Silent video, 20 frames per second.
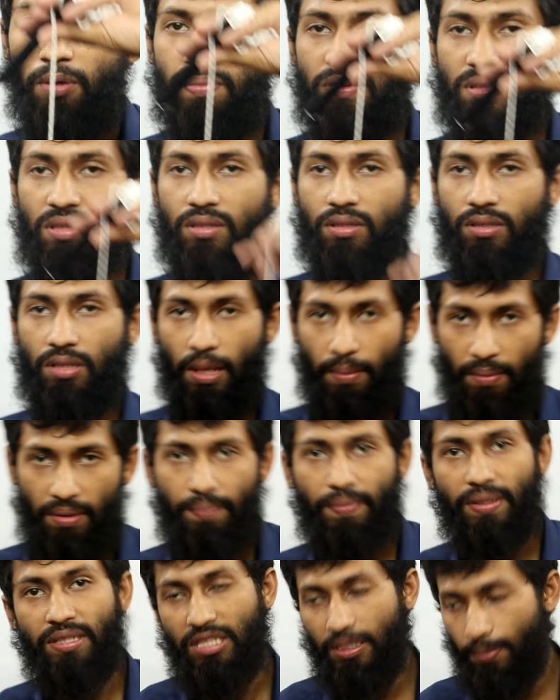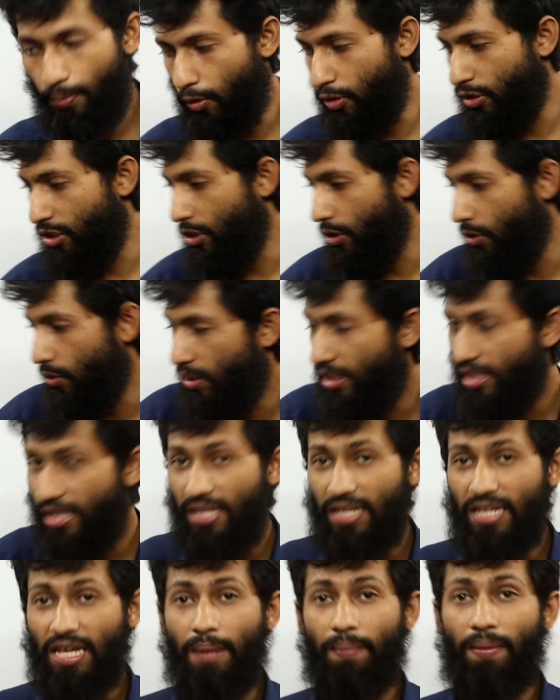বব নামে বেশি পরিচিত
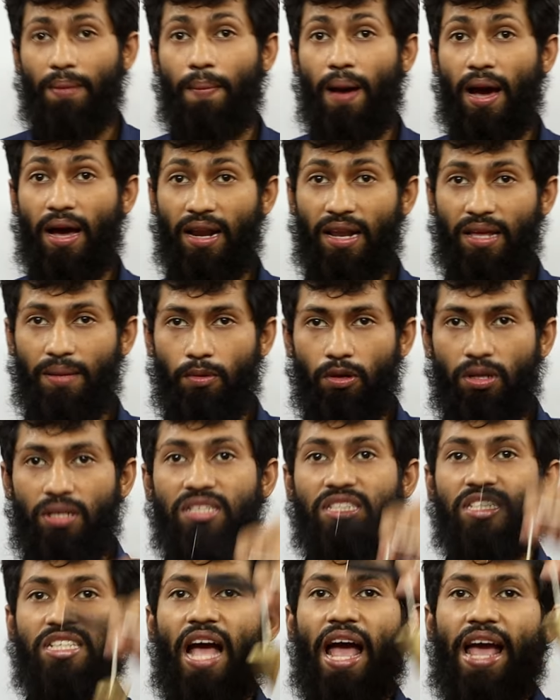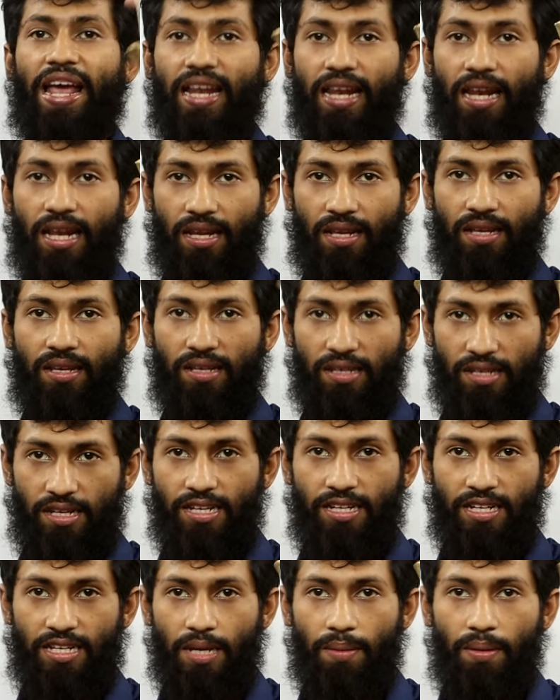এটাকে আমরা বাংলায় বলি শাইল
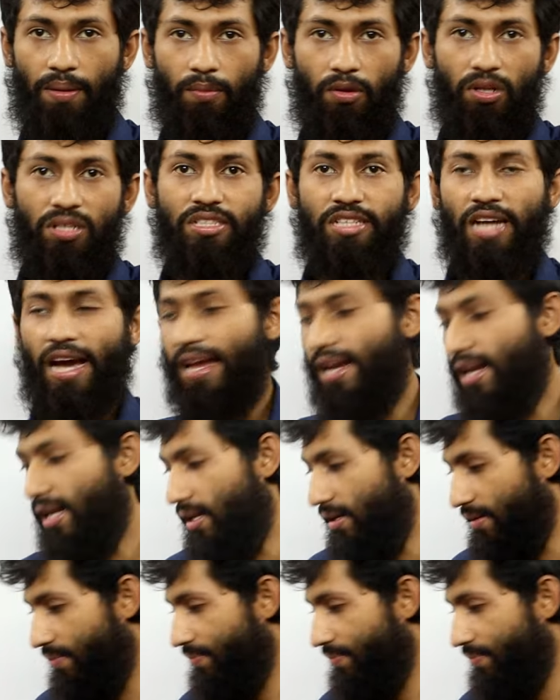এটাকে আমরা বলি শাইল